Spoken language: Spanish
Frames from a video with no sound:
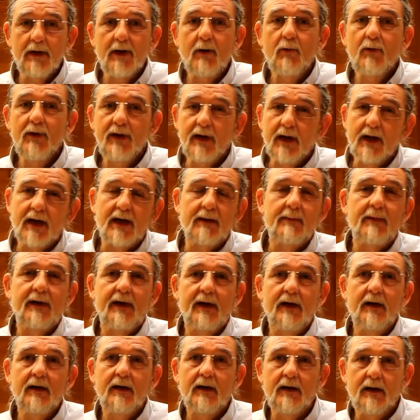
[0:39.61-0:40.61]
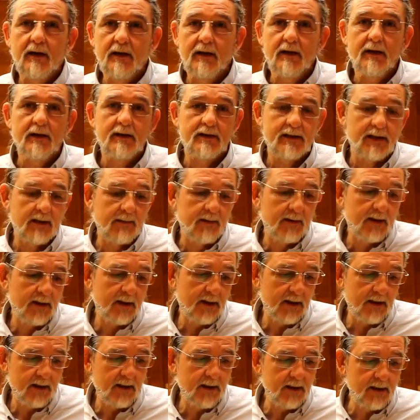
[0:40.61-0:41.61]
única cámara que
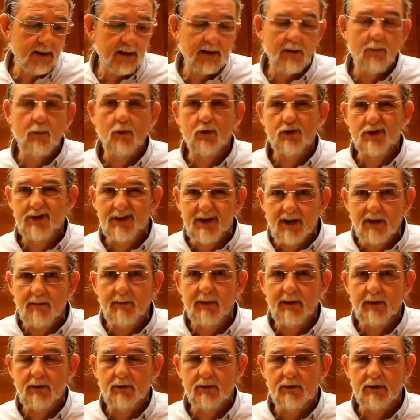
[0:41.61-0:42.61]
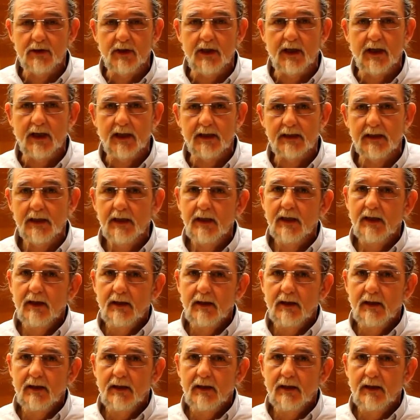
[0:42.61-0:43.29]
estaba eh, a unos 100 metros de la,